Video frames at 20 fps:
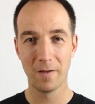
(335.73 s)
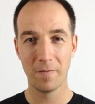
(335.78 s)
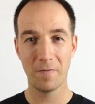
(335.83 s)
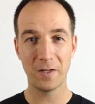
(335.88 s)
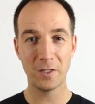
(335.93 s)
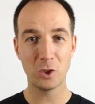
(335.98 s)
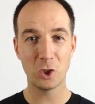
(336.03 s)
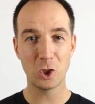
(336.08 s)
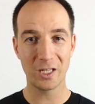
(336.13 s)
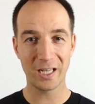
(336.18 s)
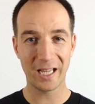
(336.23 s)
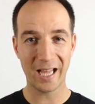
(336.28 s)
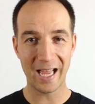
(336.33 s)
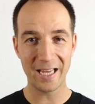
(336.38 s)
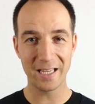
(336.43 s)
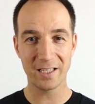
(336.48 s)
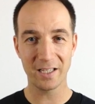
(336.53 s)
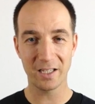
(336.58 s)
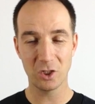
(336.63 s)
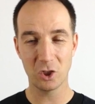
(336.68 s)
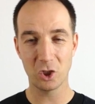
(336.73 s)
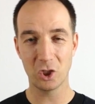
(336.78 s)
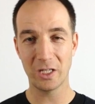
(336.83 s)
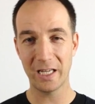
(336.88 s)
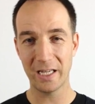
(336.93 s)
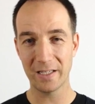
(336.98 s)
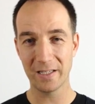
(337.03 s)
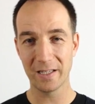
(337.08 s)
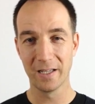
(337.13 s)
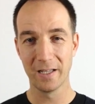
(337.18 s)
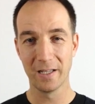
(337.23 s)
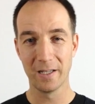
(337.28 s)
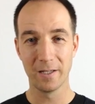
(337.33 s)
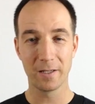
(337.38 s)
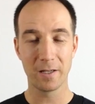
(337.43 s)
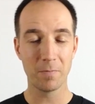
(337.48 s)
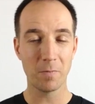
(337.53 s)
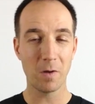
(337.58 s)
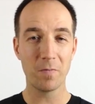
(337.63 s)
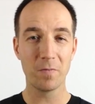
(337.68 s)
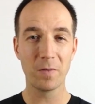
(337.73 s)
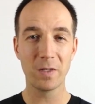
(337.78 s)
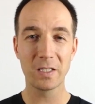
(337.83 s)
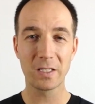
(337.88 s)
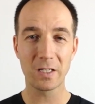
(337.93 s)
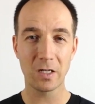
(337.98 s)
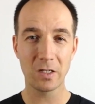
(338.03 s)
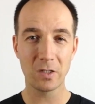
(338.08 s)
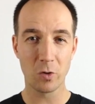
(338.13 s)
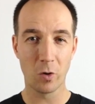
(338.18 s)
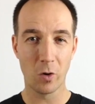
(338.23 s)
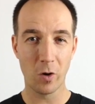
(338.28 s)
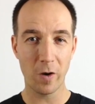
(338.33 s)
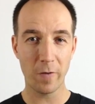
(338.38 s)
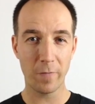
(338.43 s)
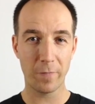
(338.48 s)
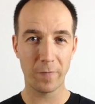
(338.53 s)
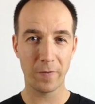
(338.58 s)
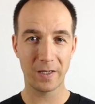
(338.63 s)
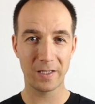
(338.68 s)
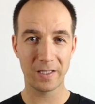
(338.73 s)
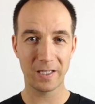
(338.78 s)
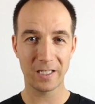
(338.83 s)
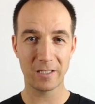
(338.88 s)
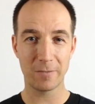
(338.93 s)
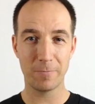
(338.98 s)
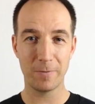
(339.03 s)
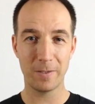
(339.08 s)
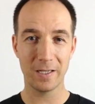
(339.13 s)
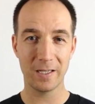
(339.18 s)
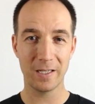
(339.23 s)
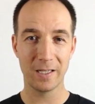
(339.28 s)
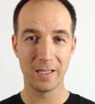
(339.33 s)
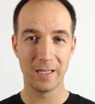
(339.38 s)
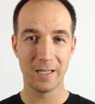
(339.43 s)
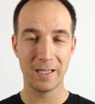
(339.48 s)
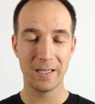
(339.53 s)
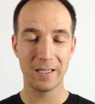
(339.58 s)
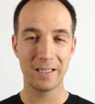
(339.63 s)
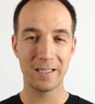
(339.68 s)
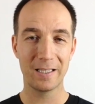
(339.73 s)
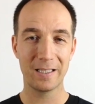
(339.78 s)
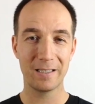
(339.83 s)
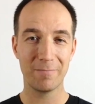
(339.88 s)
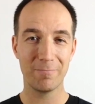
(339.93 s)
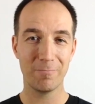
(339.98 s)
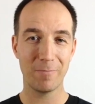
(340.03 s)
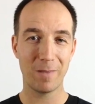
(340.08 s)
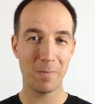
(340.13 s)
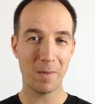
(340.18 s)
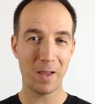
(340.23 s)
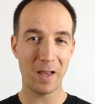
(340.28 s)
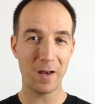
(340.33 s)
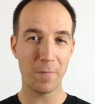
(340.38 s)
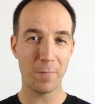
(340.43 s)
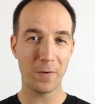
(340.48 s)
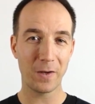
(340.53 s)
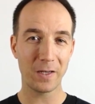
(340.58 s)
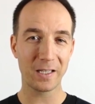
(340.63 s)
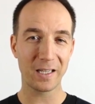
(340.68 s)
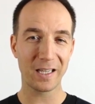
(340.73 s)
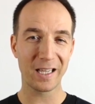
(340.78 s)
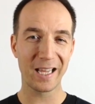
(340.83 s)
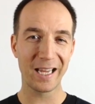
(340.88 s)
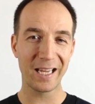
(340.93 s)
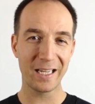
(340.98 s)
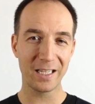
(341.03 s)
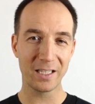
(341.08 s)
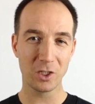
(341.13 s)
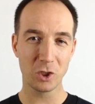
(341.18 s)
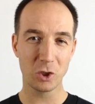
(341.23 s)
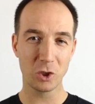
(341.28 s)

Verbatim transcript: wenn Streit entsteht, dann machen wir es ganz häufig, dass wir im Endeffekt Richter